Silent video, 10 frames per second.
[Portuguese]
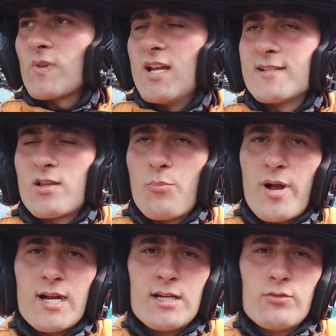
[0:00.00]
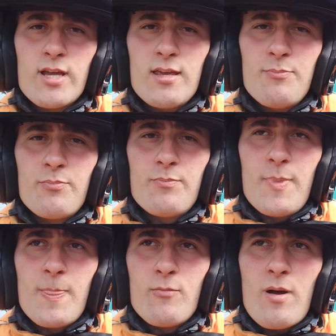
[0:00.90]
Eles estão pagando aí
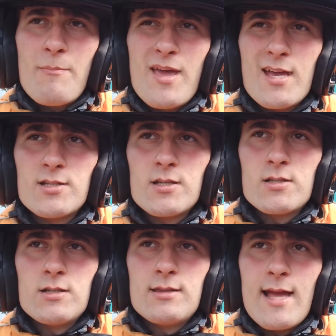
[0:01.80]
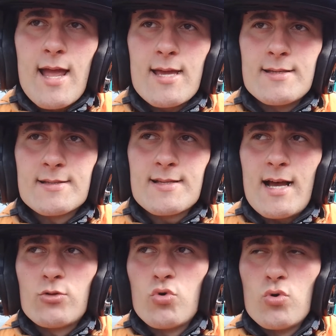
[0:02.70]
uma média de 10
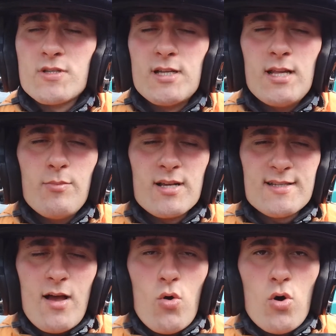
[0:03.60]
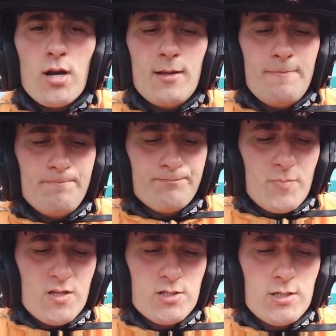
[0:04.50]
a 12 libras a hora
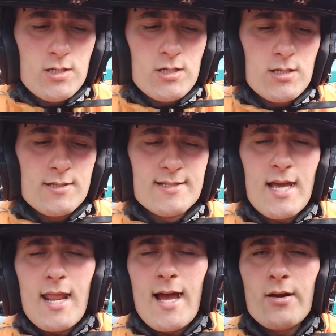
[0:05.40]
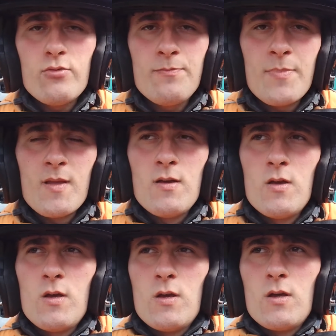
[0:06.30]
de, de salário
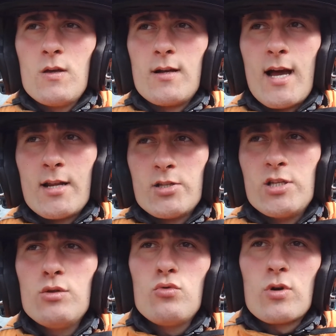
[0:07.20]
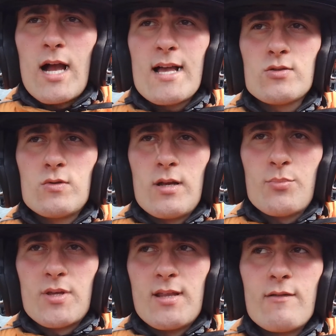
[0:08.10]
garantido no caso,
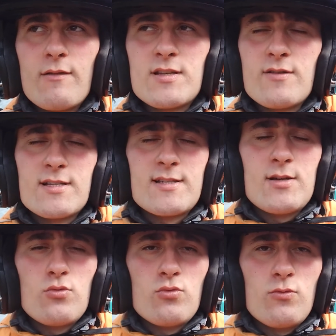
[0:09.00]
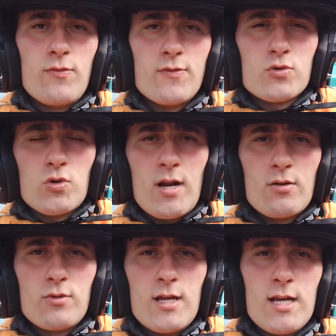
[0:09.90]
né? Porque daí você vai ser o
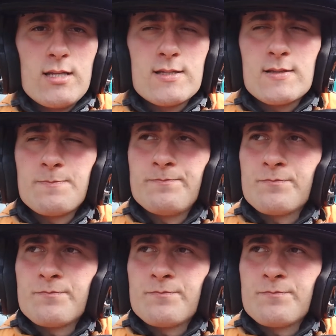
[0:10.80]
funcionário deles.